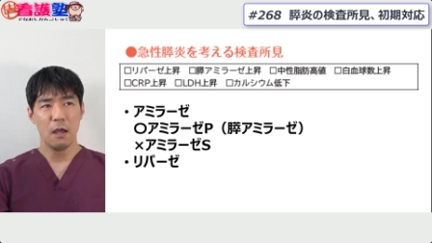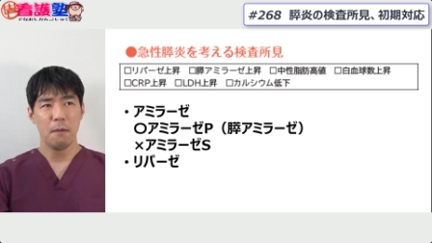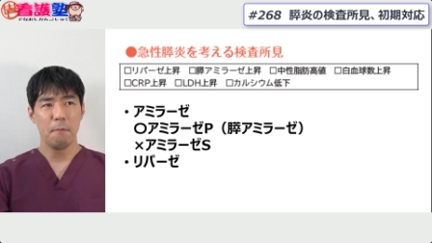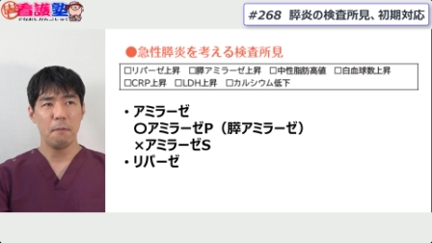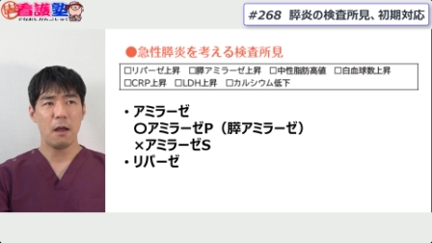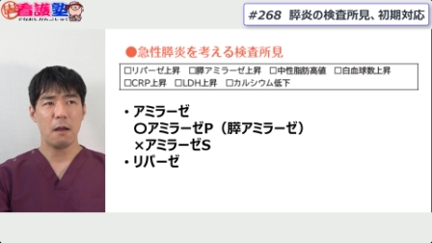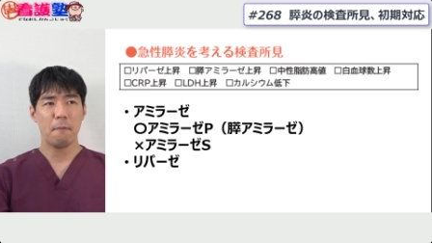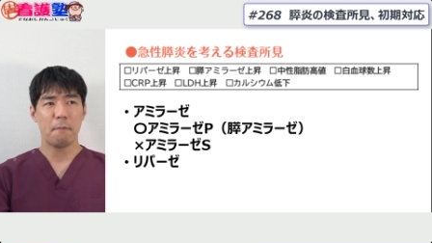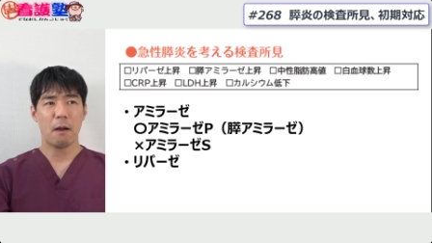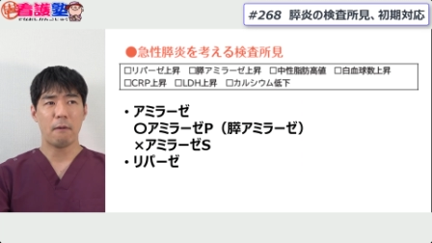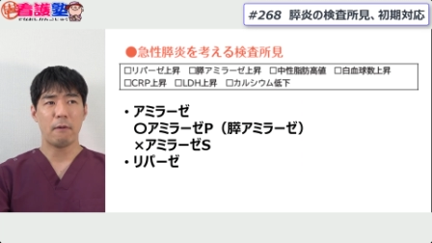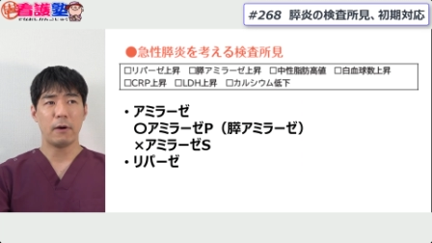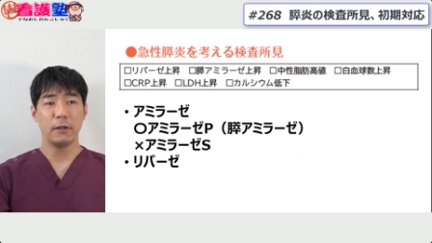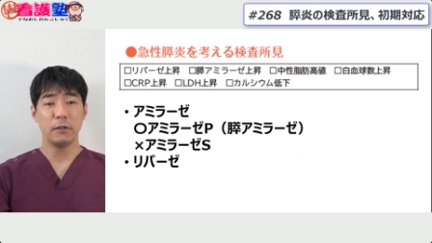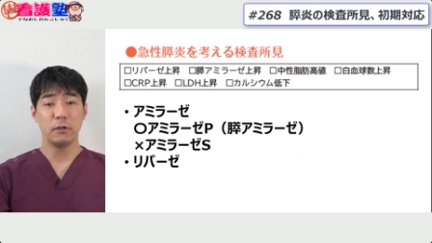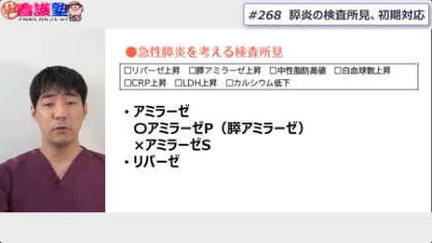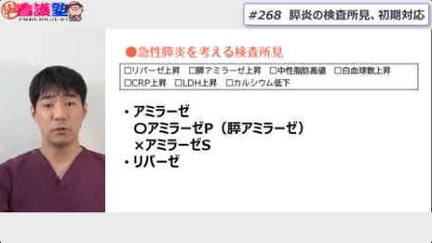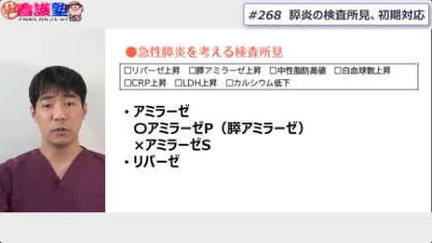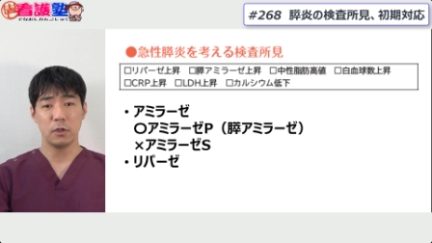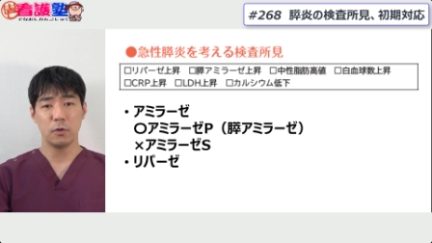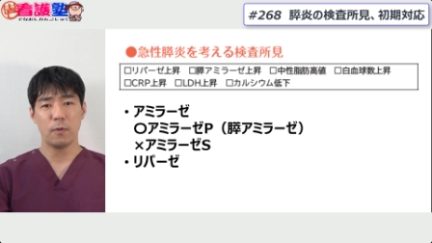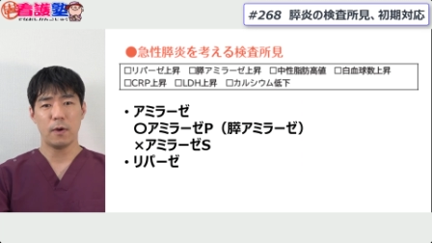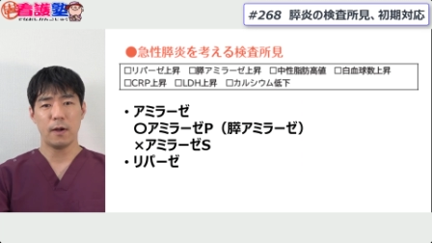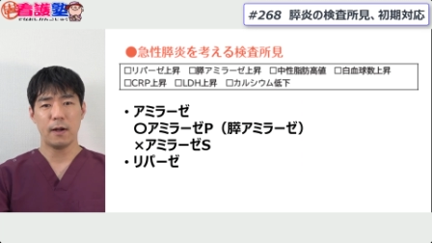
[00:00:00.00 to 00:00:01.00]
まあ、場合に
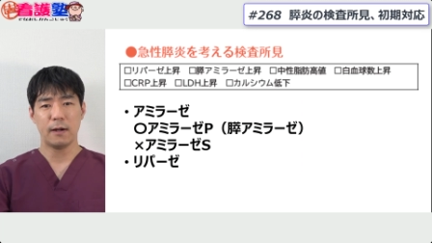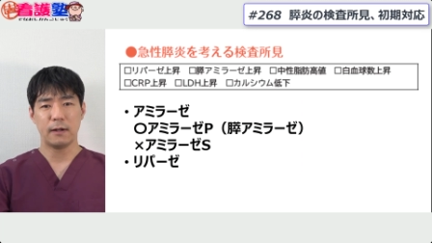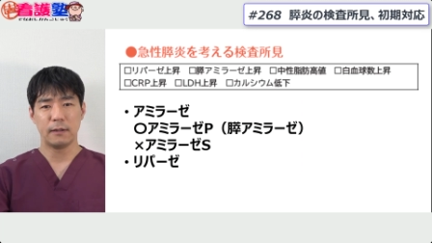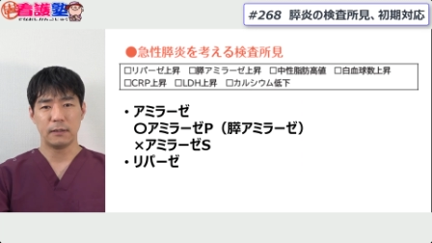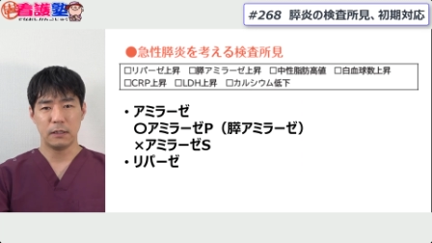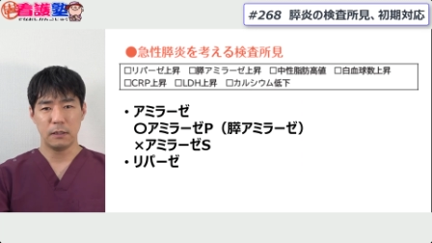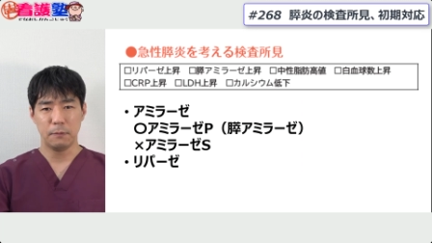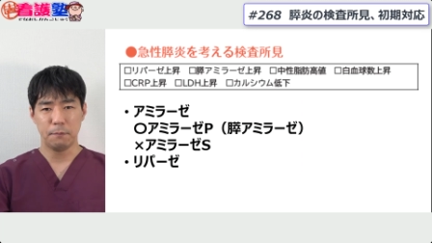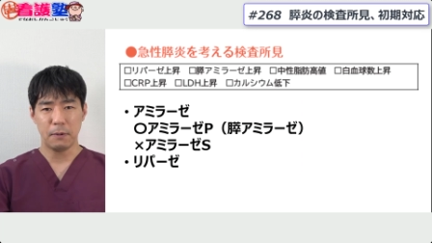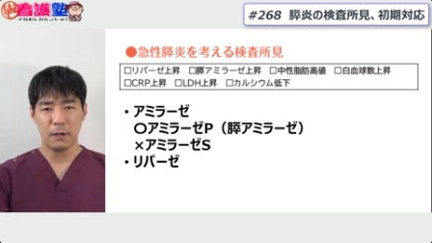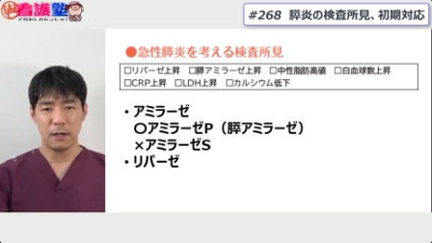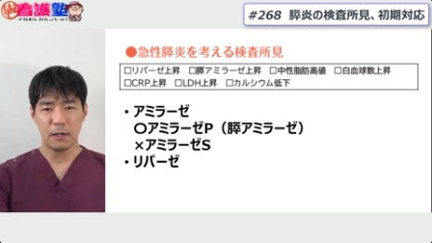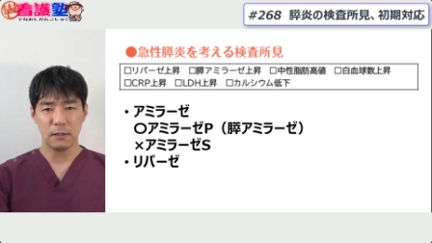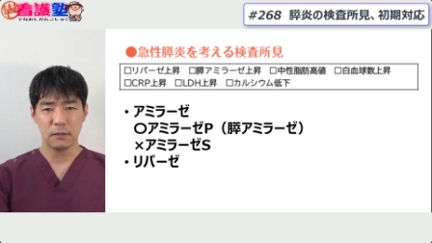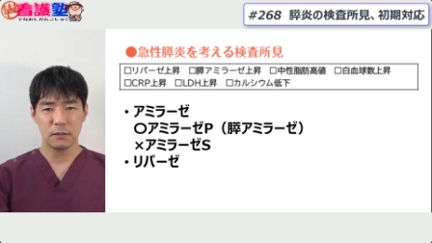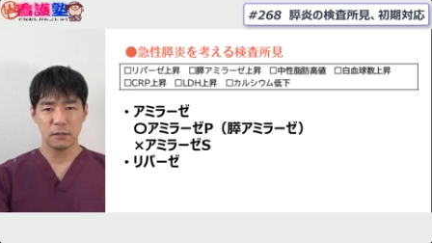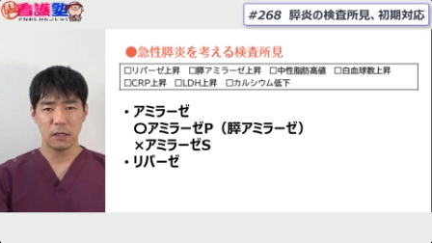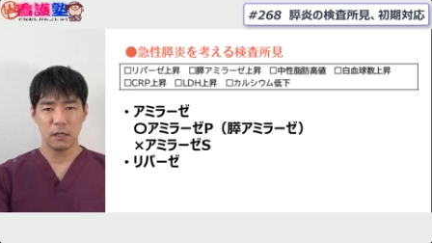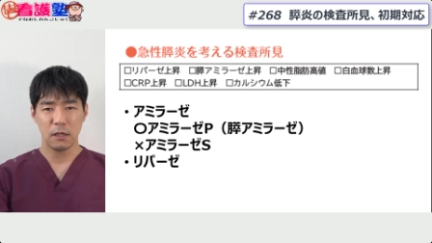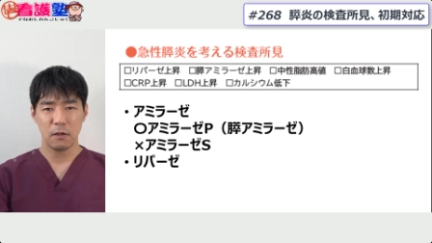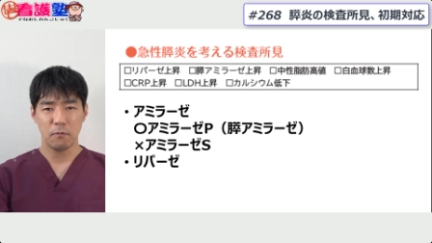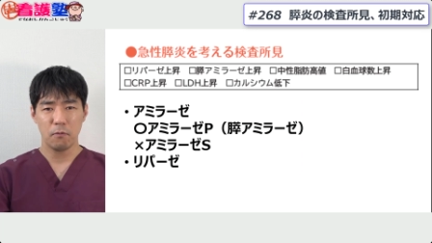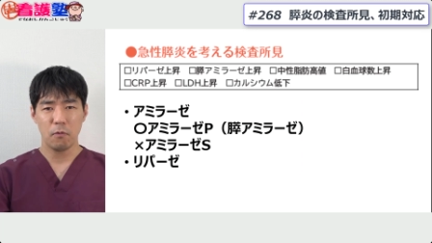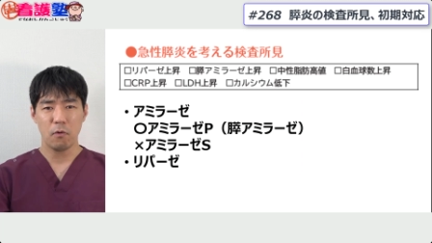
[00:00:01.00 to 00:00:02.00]
よっては、リパーゼ